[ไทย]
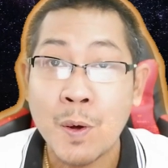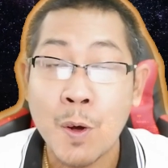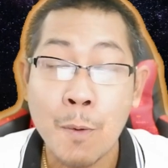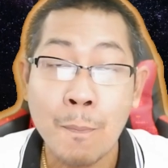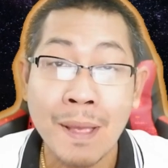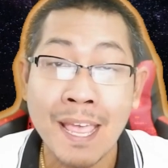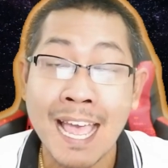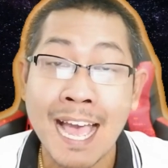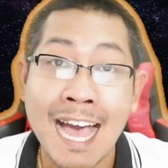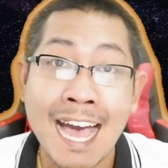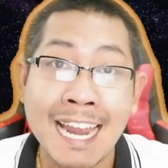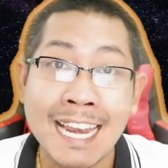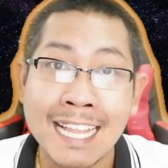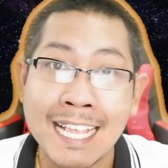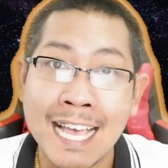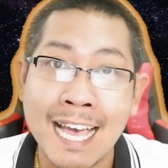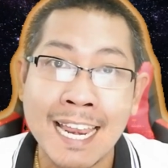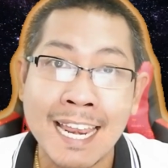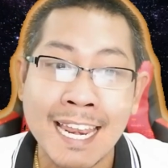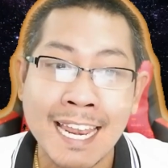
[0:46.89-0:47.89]
ก็ไปอ่าน
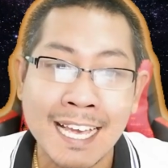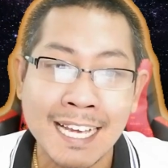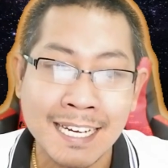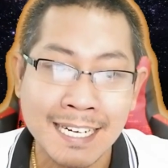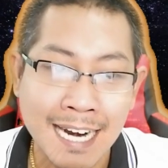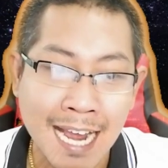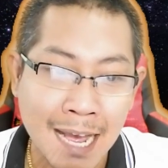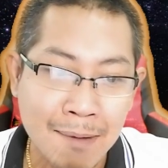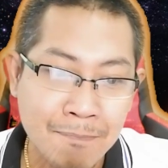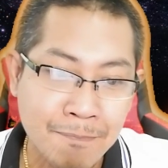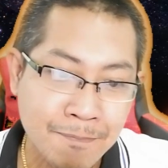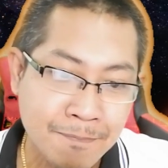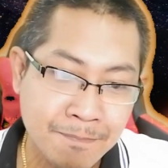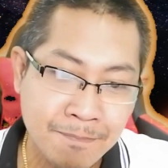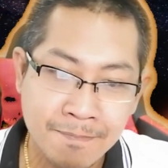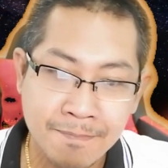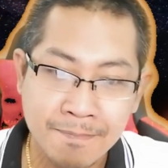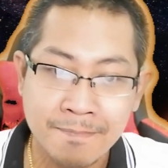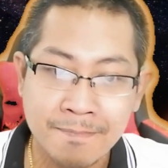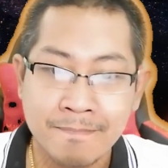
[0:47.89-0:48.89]
กันนะครับ
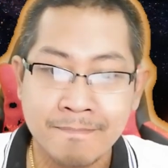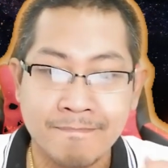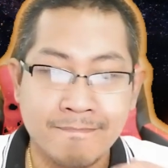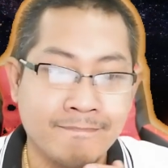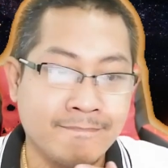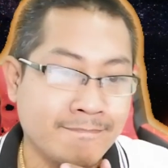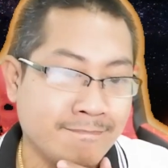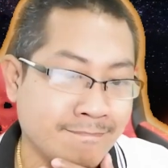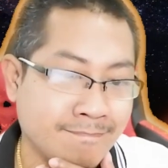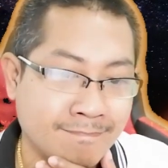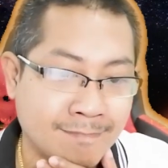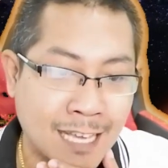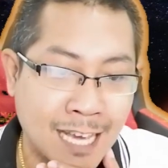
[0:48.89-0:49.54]
อืม